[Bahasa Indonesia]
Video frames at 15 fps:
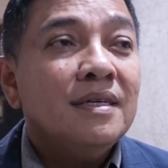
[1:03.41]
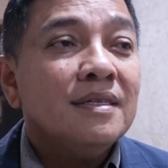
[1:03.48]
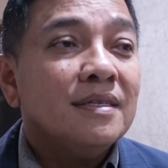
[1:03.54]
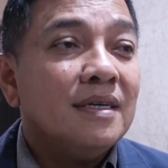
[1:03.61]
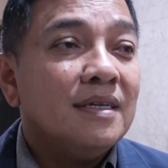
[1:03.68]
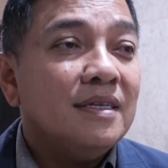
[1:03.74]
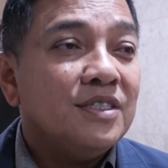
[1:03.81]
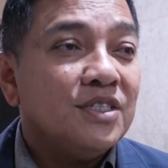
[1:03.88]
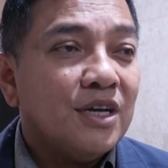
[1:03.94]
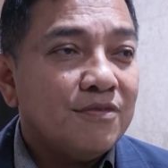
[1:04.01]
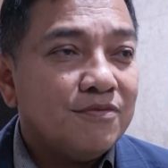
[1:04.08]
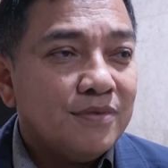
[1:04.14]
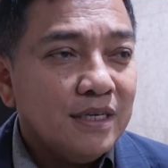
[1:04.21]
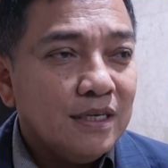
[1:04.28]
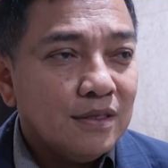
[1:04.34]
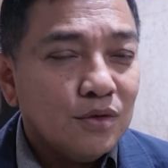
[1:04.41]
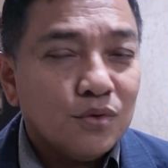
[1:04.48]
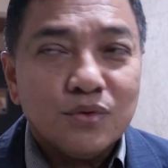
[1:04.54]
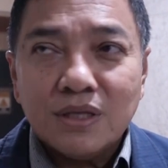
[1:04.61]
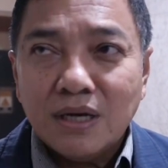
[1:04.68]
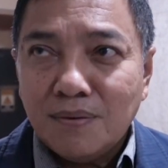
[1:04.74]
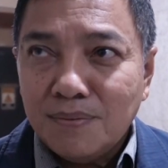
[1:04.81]
Jadi safety
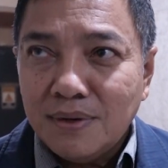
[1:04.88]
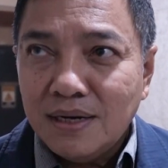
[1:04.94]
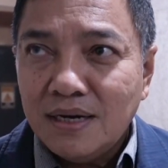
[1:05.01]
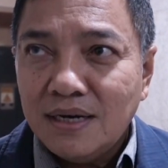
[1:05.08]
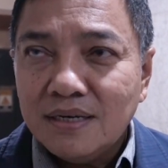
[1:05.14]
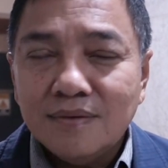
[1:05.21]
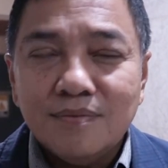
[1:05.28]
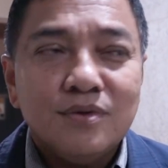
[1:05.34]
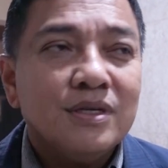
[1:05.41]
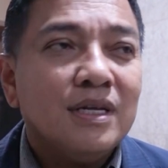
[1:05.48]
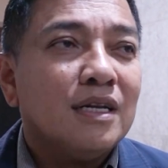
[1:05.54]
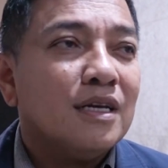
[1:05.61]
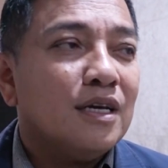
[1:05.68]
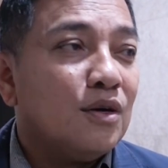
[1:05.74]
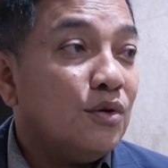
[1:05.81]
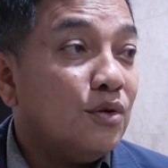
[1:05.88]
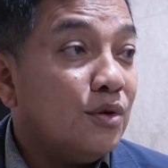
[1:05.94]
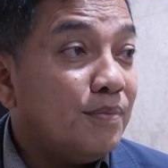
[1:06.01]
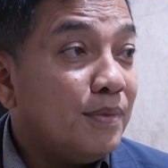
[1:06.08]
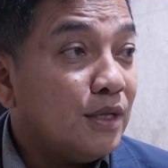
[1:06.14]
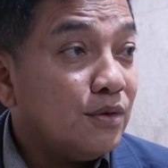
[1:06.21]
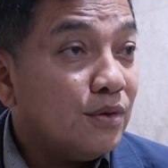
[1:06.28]
terutama, kemudian
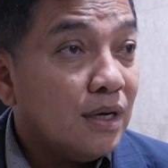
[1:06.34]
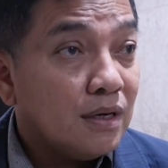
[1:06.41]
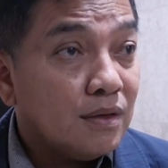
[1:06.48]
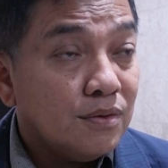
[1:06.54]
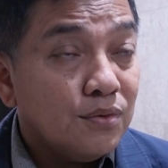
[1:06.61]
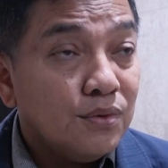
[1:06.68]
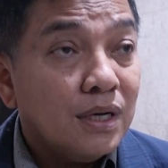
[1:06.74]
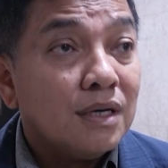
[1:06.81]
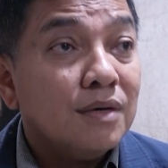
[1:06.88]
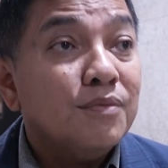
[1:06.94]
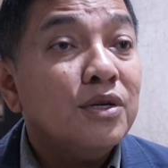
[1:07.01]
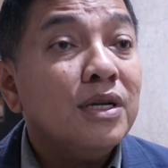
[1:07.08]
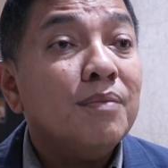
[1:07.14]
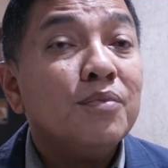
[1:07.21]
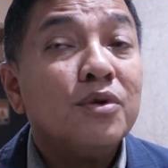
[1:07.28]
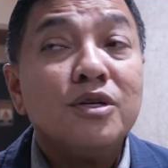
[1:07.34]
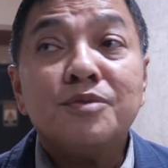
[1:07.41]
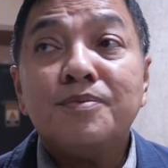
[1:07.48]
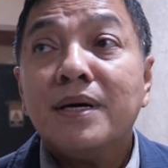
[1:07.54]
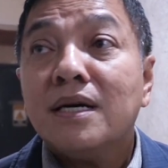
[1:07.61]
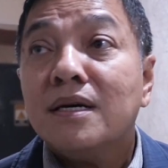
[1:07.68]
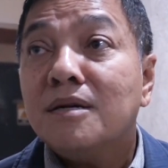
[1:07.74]
keekonomian juga kedua, kemudian
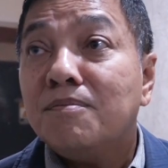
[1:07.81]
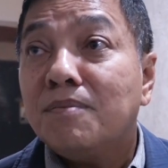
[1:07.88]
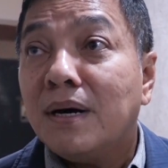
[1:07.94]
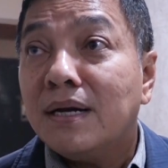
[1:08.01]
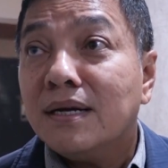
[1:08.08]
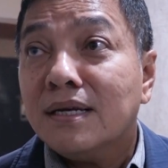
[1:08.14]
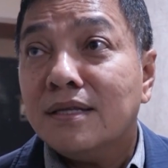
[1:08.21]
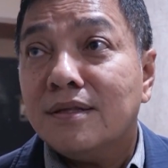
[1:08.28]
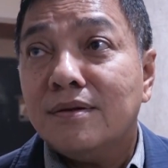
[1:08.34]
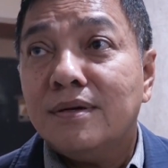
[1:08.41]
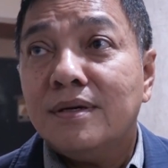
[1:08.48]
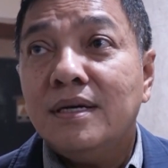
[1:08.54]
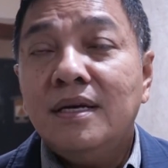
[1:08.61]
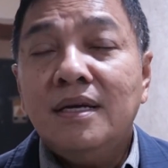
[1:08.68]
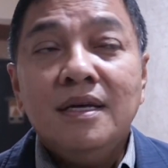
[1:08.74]
prospek ke depan gitu loh.